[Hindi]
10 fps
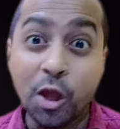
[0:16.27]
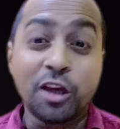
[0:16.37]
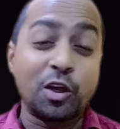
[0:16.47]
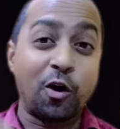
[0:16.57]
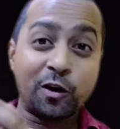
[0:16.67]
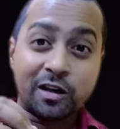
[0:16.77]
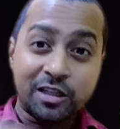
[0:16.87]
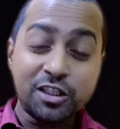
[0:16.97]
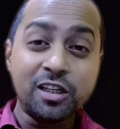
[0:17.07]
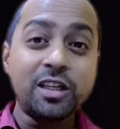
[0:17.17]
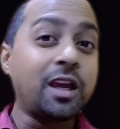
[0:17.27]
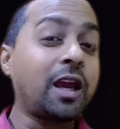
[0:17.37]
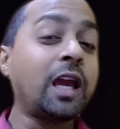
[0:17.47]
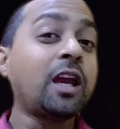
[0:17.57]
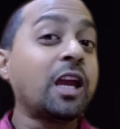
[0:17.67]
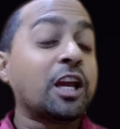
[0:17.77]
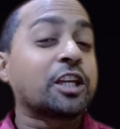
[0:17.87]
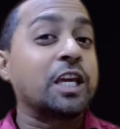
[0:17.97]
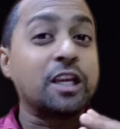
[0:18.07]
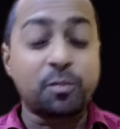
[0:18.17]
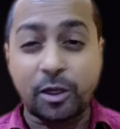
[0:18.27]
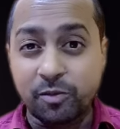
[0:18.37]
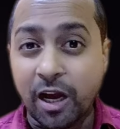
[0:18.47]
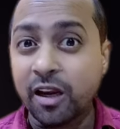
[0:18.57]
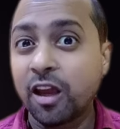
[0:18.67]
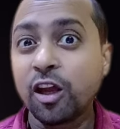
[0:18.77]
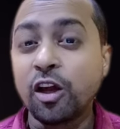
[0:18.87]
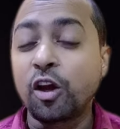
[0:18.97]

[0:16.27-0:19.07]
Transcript: कि हॉरर इसलिए है कि एक परिवार है